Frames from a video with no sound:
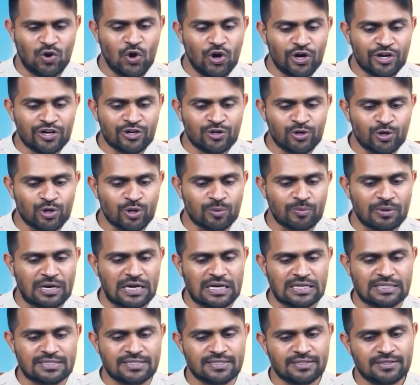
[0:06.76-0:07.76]
అకార్డింగ్ టు
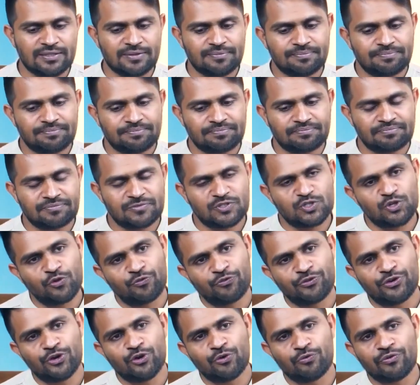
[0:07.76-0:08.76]
న్యూమరాలజీ సో
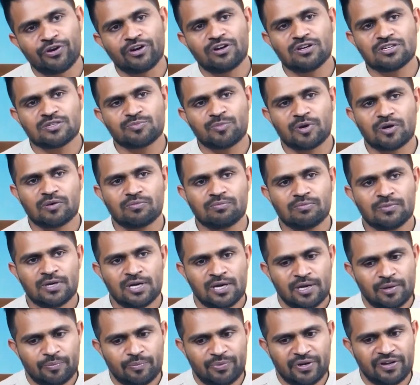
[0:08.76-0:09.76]
ఫ్యూ వీడియోస్ మనం
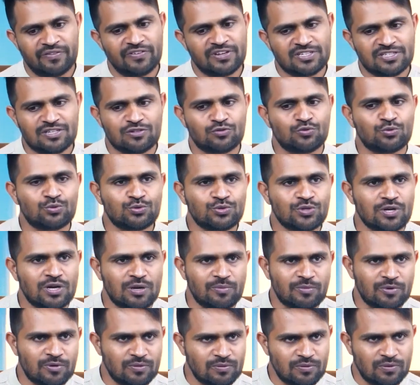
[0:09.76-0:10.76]
ప్రీవియస్గా
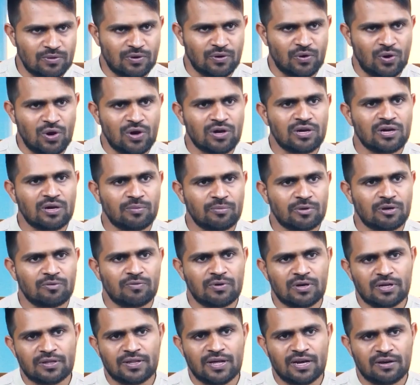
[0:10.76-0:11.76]
చూస్తున్నాం ఒక రాంగ్
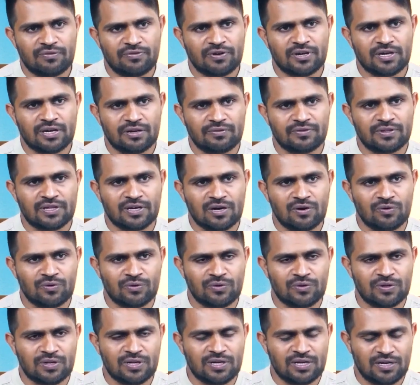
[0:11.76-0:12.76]
నెంబర్ వల్ల దాని ఎఫెక్ట్ ఏ విధంగా
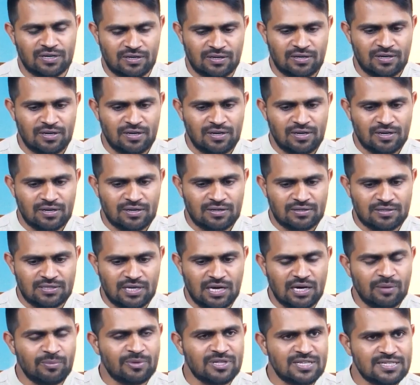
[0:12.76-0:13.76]
ఉంటుంది అవును
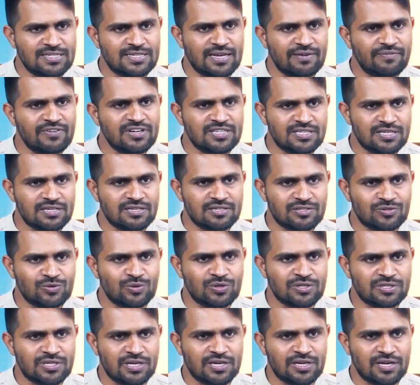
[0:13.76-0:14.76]
చాలామంది సెవెన్
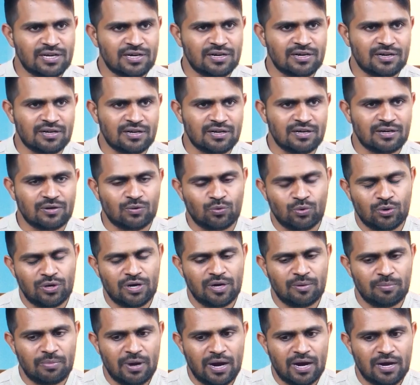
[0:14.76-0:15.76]
సిరీస్ గురించి అడిగారండి అంటే
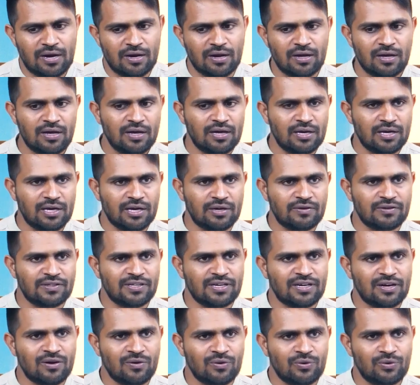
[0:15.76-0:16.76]
గుడ్ అండ్ బ్యాడ్ ఏ
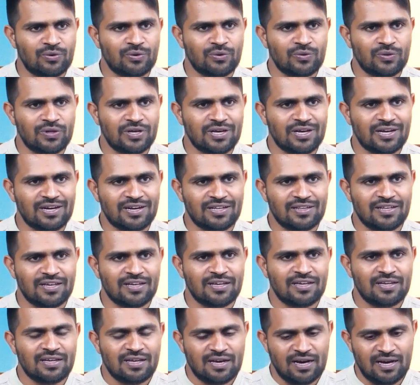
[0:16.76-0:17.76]
విధంగా ఉంటుంది
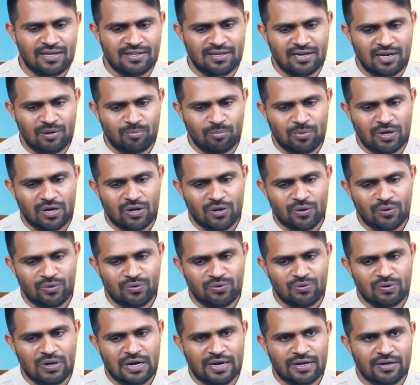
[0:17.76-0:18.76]
అనేది అది
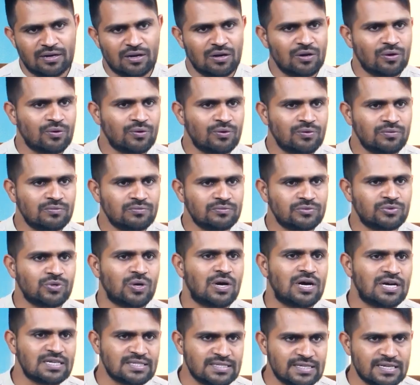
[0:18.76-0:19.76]
నెంబర్లోను లెటర్లోను
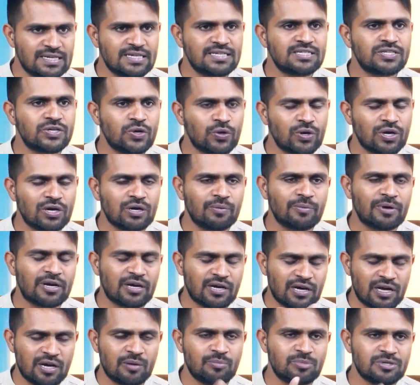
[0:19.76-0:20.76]
సో ఆ సిరీస్లో కనుక
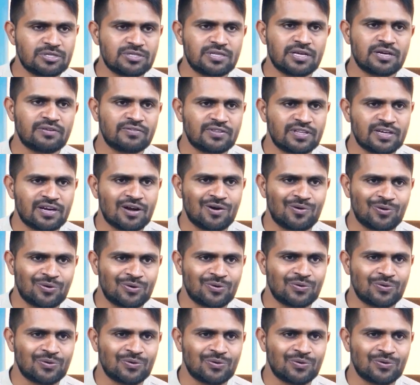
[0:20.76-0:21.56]
మనకు కనిపిస్తే ఏ విధంగా